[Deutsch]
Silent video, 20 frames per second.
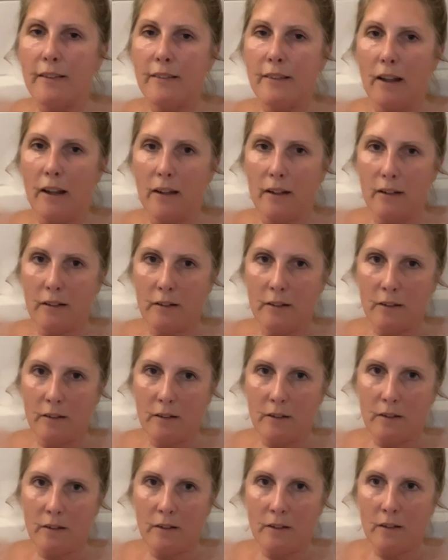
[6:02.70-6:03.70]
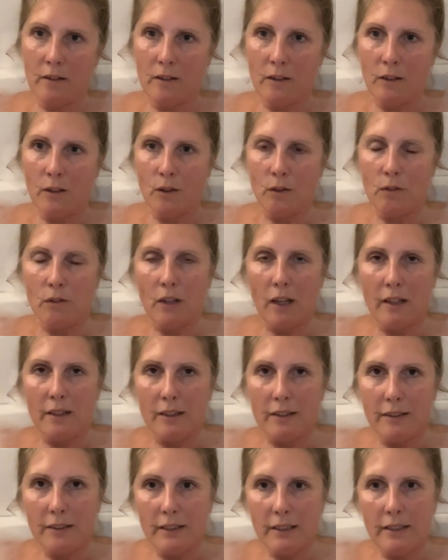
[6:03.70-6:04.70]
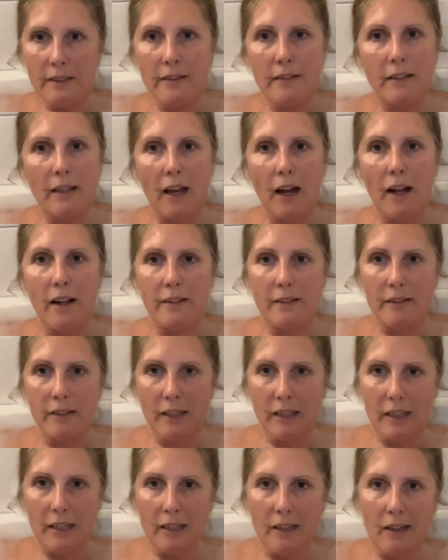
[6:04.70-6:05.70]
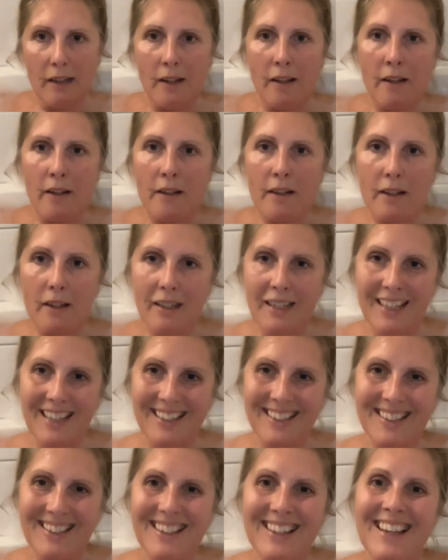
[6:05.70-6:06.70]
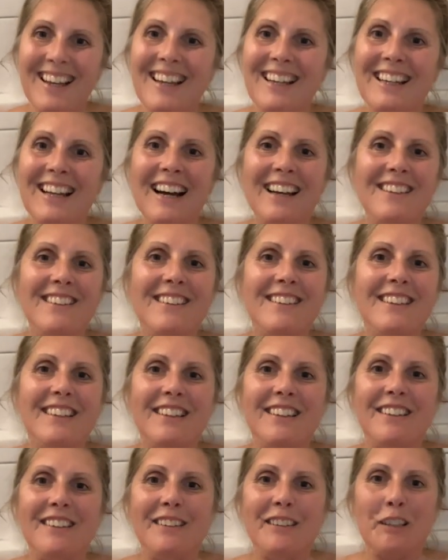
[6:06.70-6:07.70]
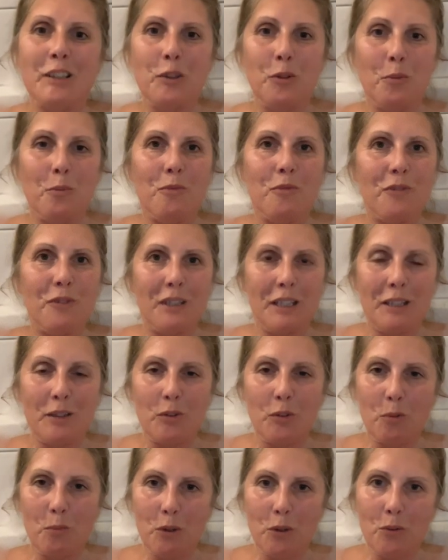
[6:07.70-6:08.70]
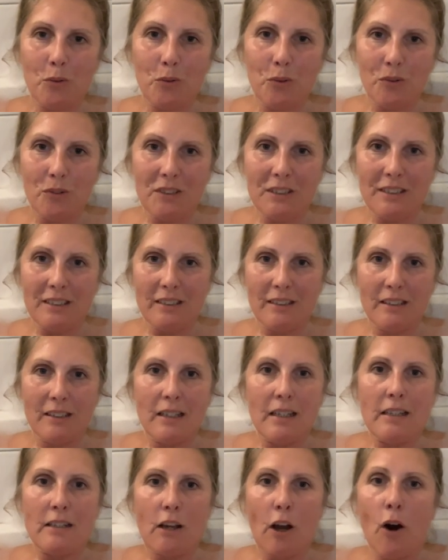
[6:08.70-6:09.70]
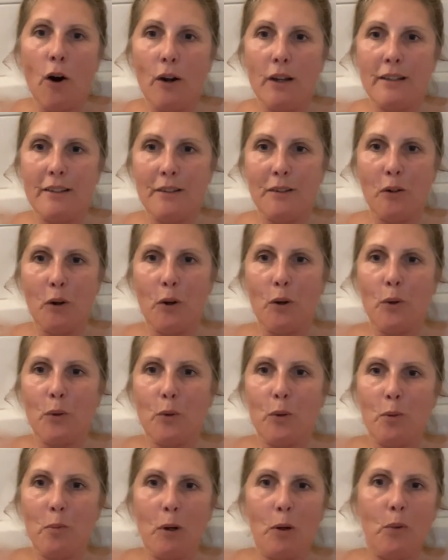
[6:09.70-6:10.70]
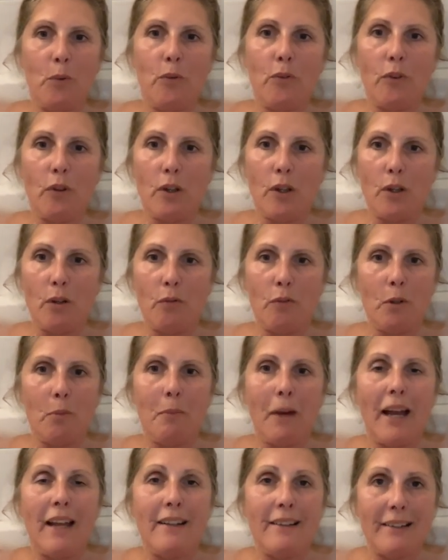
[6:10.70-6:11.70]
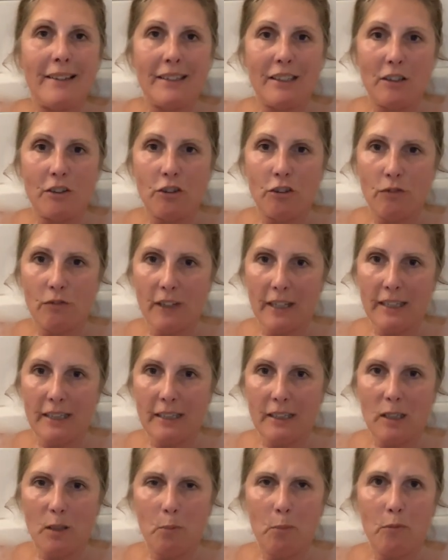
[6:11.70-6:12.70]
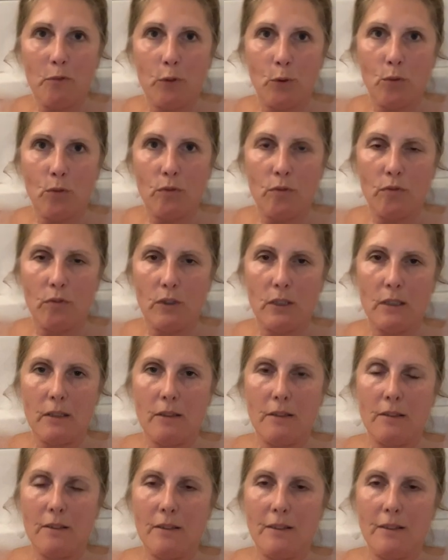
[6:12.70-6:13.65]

sein. Und eine nicht gehaltene Rede Rede kann den Triumph nicht übertünchen, der heute noch über unsere vermeintliche Schwäche empfunden wird.